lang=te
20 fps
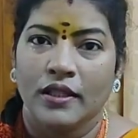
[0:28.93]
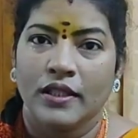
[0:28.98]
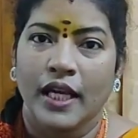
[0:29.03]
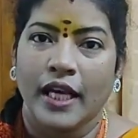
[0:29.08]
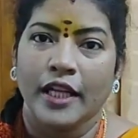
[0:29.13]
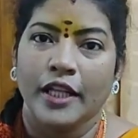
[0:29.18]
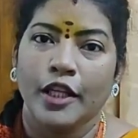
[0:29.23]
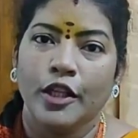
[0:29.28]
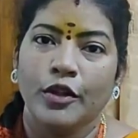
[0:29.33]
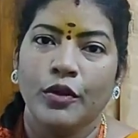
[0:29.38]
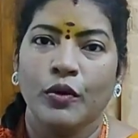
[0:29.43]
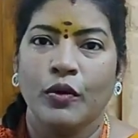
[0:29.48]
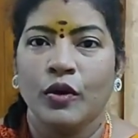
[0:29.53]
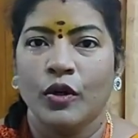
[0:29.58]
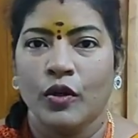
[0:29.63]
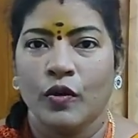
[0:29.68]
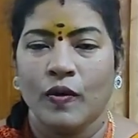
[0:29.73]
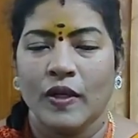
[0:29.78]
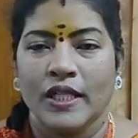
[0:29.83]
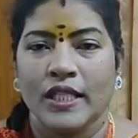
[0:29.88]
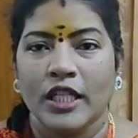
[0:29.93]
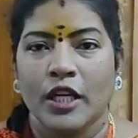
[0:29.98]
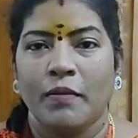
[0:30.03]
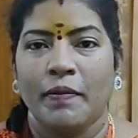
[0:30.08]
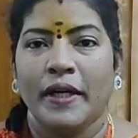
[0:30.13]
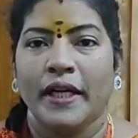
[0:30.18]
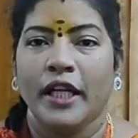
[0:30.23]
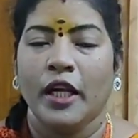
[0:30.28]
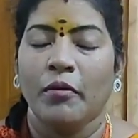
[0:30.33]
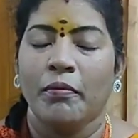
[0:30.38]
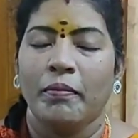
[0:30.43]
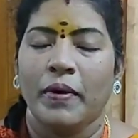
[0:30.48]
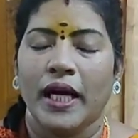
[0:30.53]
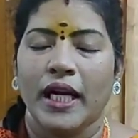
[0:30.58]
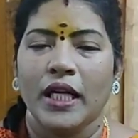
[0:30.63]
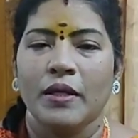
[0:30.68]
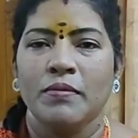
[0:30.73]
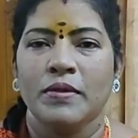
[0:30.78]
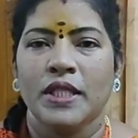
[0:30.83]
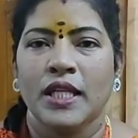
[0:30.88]
సర్దిద్దుకుంటూ వచ్చామంటే
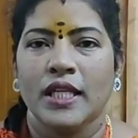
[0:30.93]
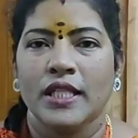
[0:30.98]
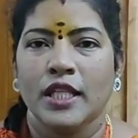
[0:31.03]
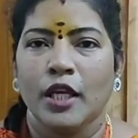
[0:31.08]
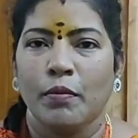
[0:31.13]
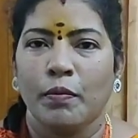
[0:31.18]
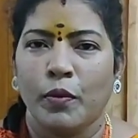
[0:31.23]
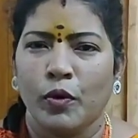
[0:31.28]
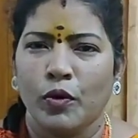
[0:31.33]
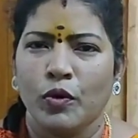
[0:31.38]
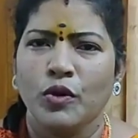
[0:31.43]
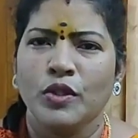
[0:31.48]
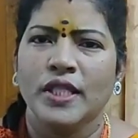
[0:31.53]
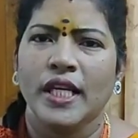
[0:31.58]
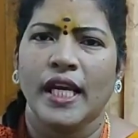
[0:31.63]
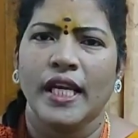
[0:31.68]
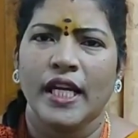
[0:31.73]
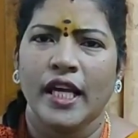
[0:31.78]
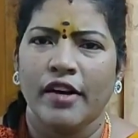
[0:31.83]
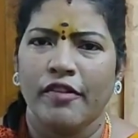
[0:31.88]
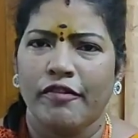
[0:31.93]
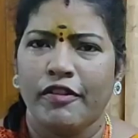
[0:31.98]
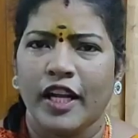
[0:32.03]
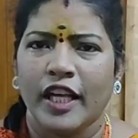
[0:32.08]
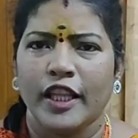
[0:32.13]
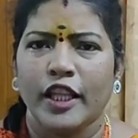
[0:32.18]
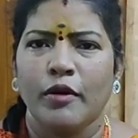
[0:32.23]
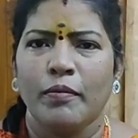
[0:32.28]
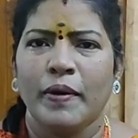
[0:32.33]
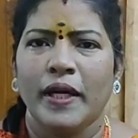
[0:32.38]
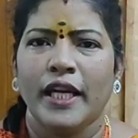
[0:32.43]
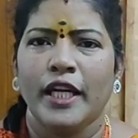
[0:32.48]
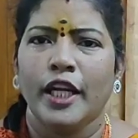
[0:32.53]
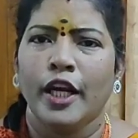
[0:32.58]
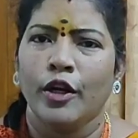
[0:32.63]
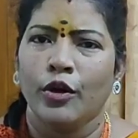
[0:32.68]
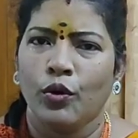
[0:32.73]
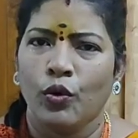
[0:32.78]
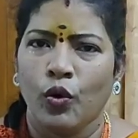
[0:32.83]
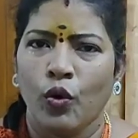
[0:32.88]
మనం చేసే పూజ అయినా వ్రతమైనా
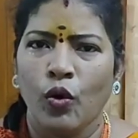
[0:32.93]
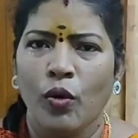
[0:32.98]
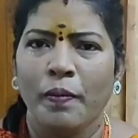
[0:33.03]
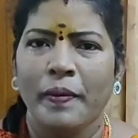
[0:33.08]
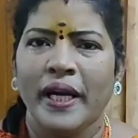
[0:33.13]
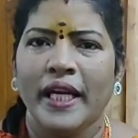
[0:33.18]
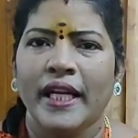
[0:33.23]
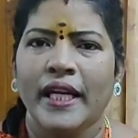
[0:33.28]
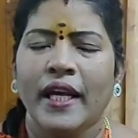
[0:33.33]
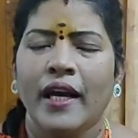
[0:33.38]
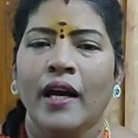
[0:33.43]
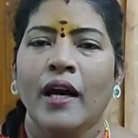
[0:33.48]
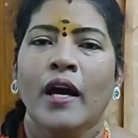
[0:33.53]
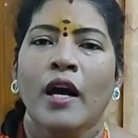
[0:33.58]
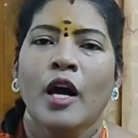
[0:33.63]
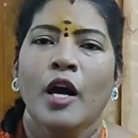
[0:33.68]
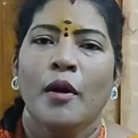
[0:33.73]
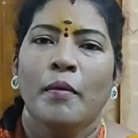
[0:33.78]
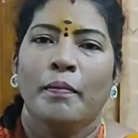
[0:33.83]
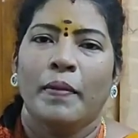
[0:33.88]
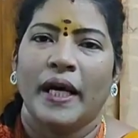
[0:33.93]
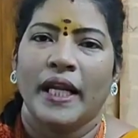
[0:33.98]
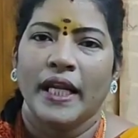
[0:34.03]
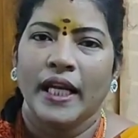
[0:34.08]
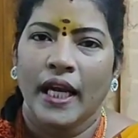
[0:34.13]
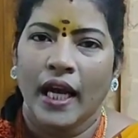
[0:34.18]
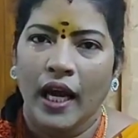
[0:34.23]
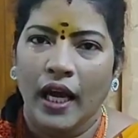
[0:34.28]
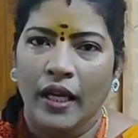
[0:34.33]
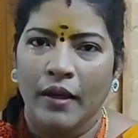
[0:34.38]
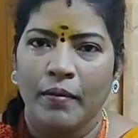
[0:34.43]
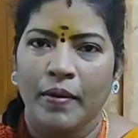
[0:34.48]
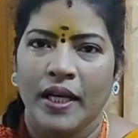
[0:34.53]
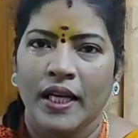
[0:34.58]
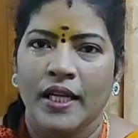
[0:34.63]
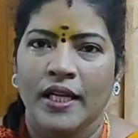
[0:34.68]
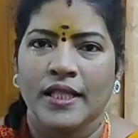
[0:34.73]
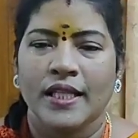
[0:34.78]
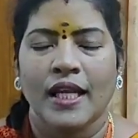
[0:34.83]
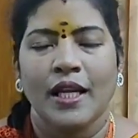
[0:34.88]
నోమైన
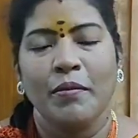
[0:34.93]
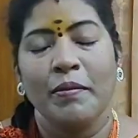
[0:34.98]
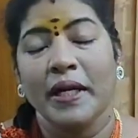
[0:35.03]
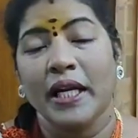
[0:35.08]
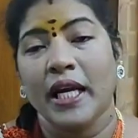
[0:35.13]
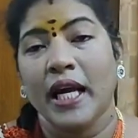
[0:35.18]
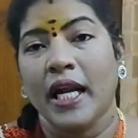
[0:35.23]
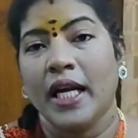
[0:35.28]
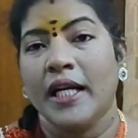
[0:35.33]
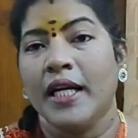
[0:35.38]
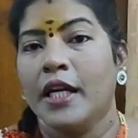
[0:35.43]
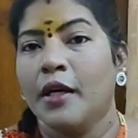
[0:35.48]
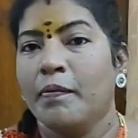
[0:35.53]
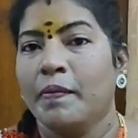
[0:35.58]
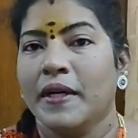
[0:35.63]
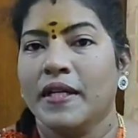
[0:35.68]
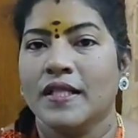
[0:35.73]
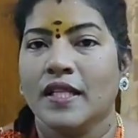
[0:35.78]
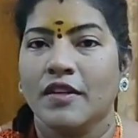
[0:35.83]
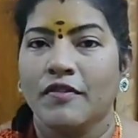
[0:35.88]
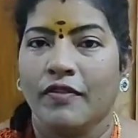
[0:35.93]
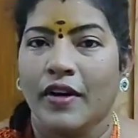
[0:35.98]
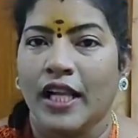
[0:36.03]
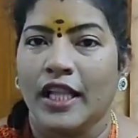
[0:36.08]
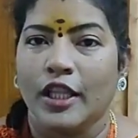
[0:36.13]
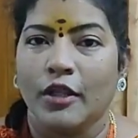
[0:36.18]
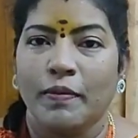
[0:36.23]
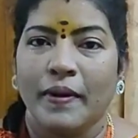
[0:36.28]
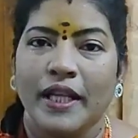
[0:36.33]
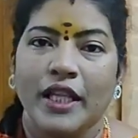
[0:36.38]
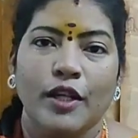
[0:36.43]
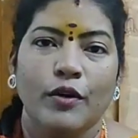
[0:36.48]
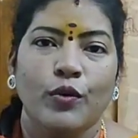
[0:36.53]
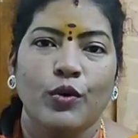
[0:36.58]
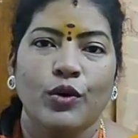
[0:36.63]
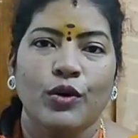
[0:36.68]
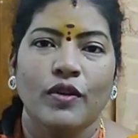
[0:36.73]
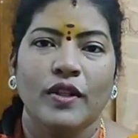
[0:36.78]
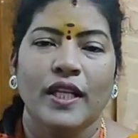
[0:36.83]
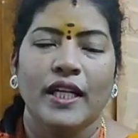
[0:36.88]
పరిహారమైనా సరే మనకు హండ్రెడ్ పర్సెంట్ ఫలితం అయితే
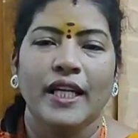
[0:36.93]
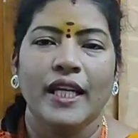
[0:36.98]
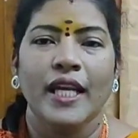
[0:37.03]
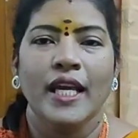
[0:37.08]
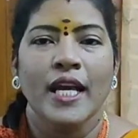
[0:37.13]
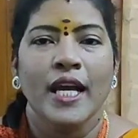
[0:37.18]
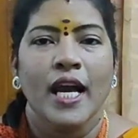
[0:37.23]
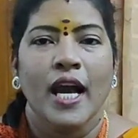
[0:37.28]
ఉంటుంది ఉంటుందండి